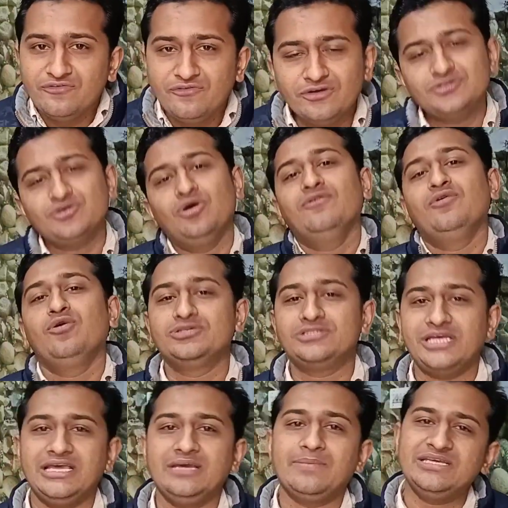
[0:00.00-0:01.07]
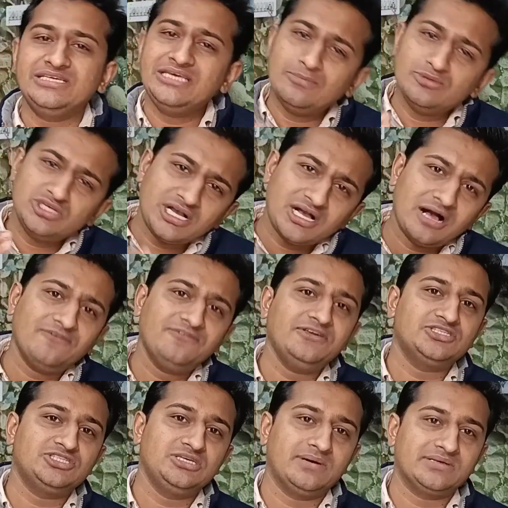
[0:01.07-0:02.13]
वो सोल्व हो जाएंगी भाई ये मुझे काफ़ी
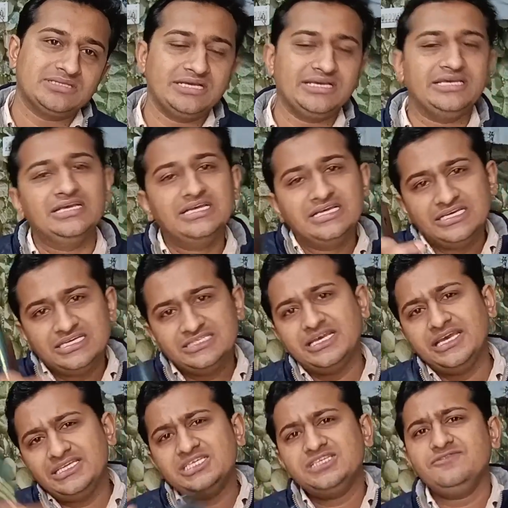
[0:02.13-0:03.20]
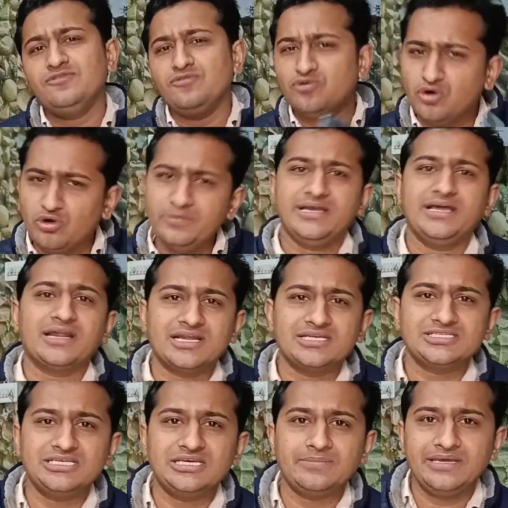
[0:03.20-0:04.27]
अच्छी बात लगी यही चीज़ वीवो को भी करना
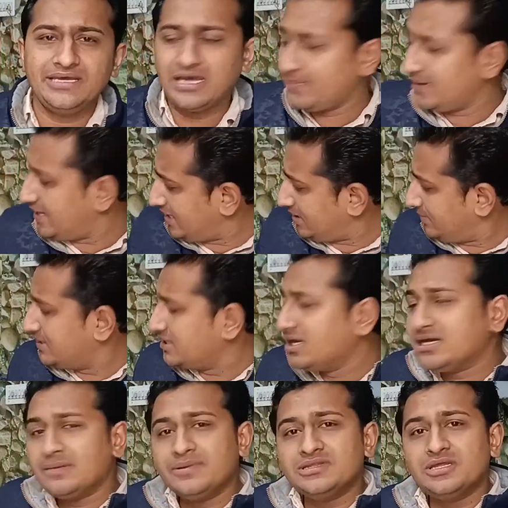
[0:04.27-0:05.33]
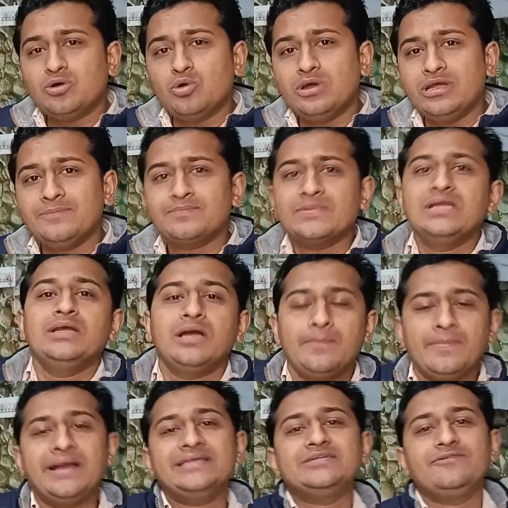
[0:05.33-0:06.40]
चाहिए भाई अब एक महीना अगर बंदा हुआ है
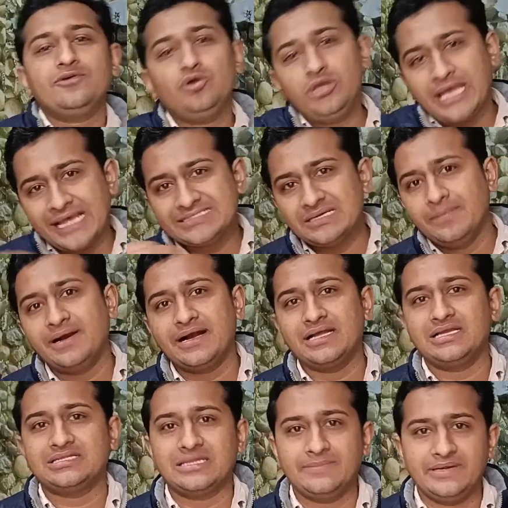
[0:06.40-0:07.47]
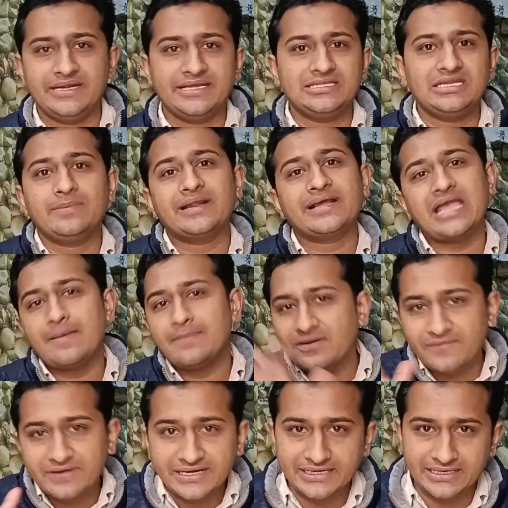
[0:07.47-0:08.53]
बाय द वे कोई ऐसा बग आ जाता है अपडेट के अंदर हमारा कैमरा
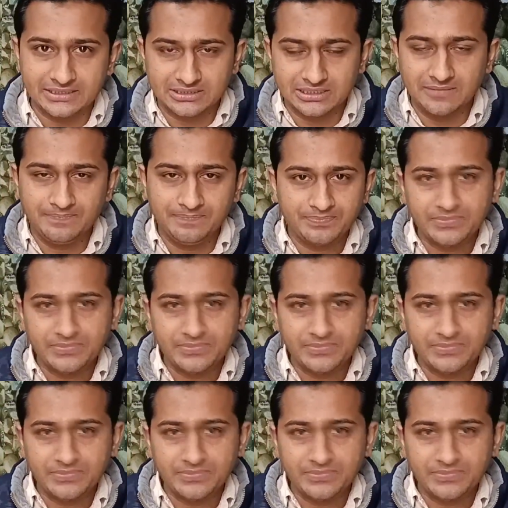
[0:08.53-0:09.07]
वर्क नहीं करता